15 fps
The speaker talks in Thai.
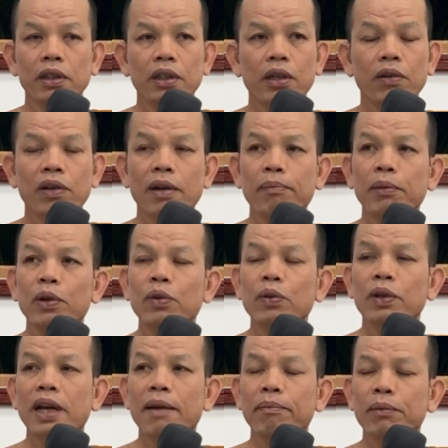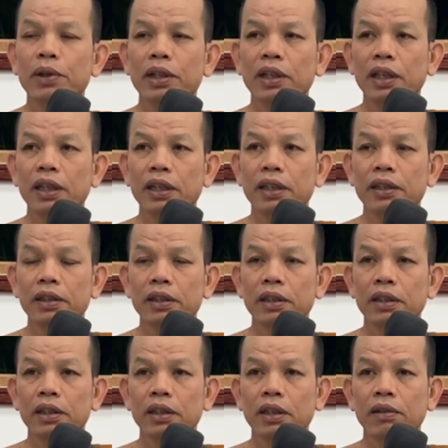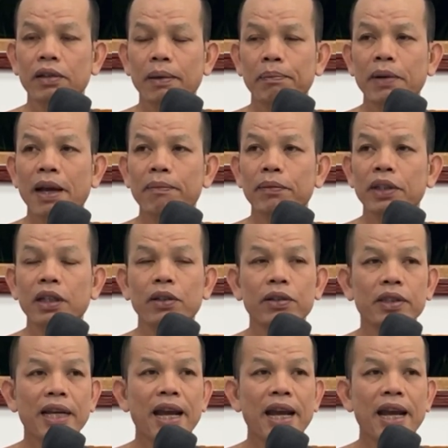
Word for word: เกี่ยวกับมโนกรรมพวกนี้ เกี่ยวกับกรรมที่เรา